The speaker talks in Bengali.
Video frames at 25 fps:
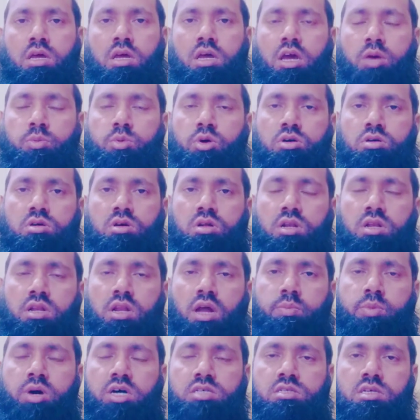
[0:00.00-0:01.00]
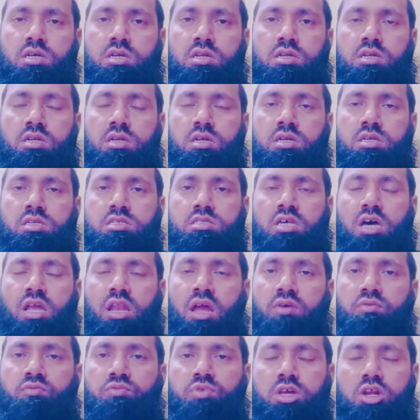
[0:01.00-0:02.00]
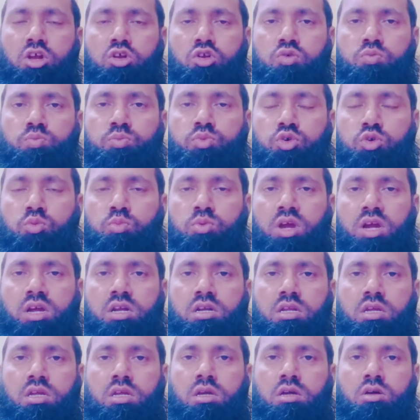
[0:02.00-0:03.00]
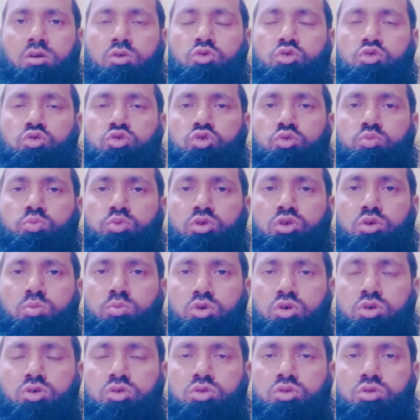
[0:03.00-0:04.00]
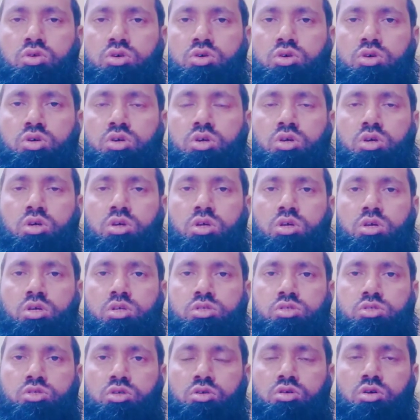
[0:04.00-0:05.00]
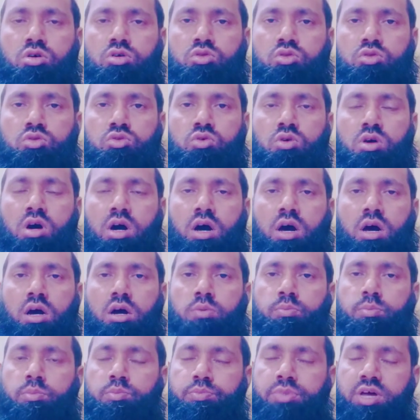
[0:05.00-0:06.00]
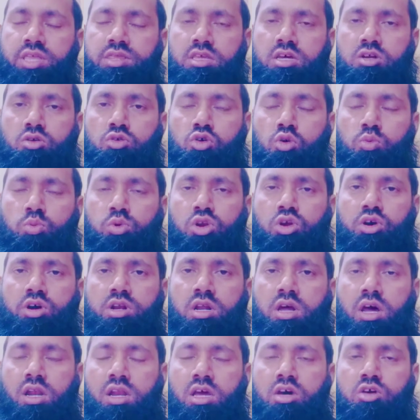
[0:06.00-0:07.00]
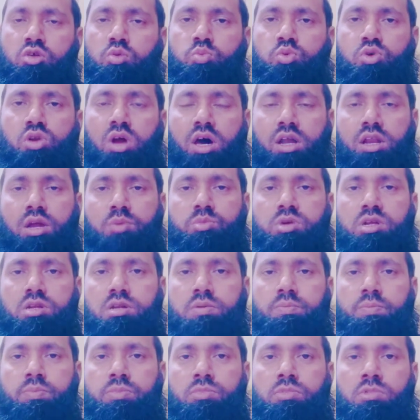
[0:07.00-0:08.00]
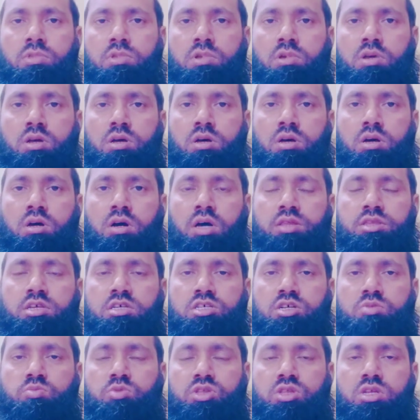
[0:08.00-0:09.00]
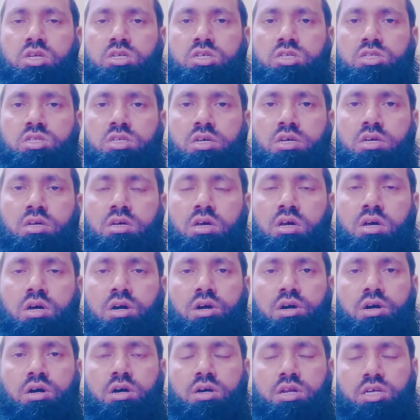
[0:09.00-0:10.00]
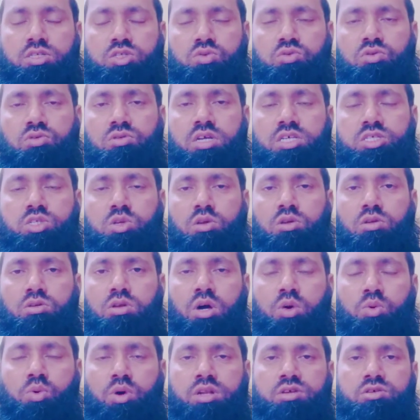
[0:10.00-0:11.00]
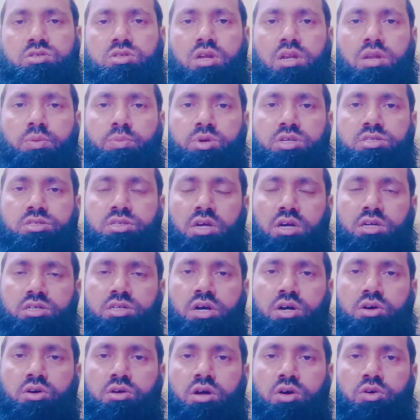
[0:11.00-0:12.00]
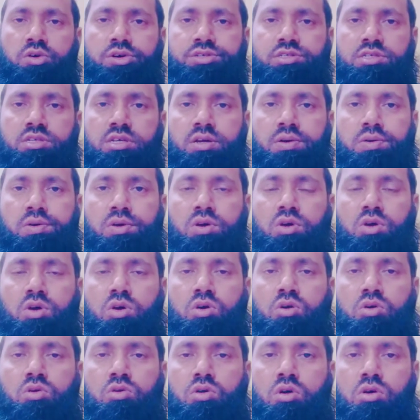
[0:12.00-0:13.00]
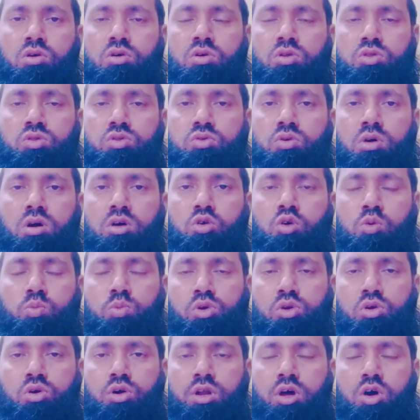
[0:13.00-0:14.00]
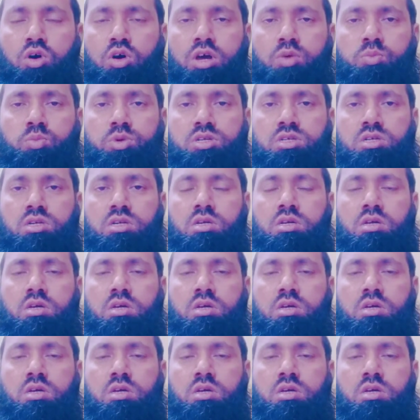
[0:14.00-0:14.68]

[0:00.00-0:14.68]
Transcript: এবং নামাজের সালাম ফেরানোর পূর্বে একটি গুরুত্বপূর্ণ মুহূর্ত যখন দোয়া বান্দার কবুল করেন আল্লাহ রবুল্লা আলমিন হাদিসের মধ্যে এসেছে রাসুলুল্লাহ সাল্লাহ আলি সাল্লামকে জিজ্ঞাসা করা হয়েছে কখন দোয়া কবুল করা হয় বেশি